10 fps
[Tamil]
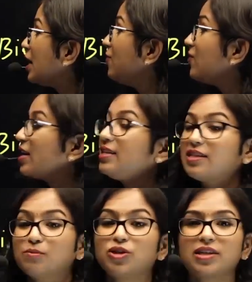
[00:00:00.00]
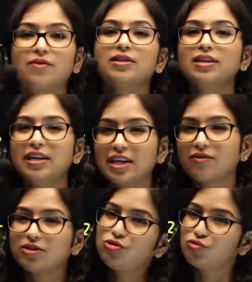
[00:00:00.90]
லைஃப் லைன் சப்ஜெக்டை வந்து
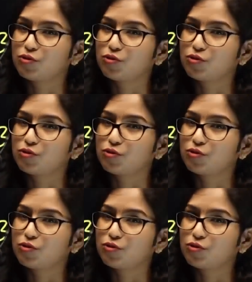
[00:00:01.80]
நீங்கள் வந்து